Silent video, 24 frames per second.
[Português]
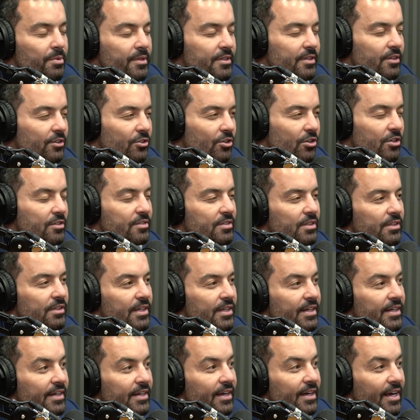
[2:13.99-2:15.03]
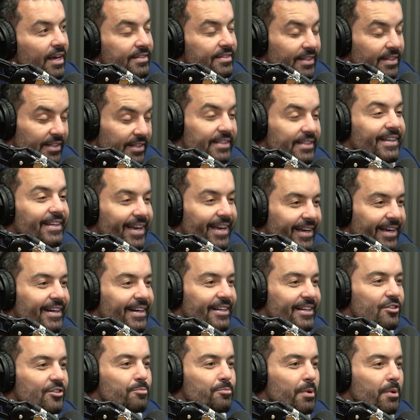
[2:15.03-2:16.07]
Eu pensei, nossa, essa clínica é
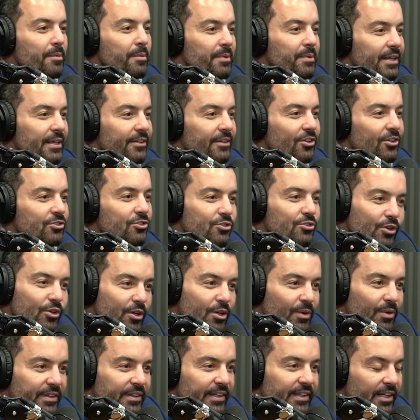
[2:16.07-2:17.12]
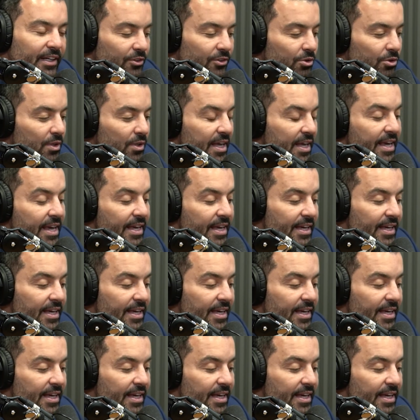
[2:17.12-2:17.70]
grande para mim, nós só eu atendo.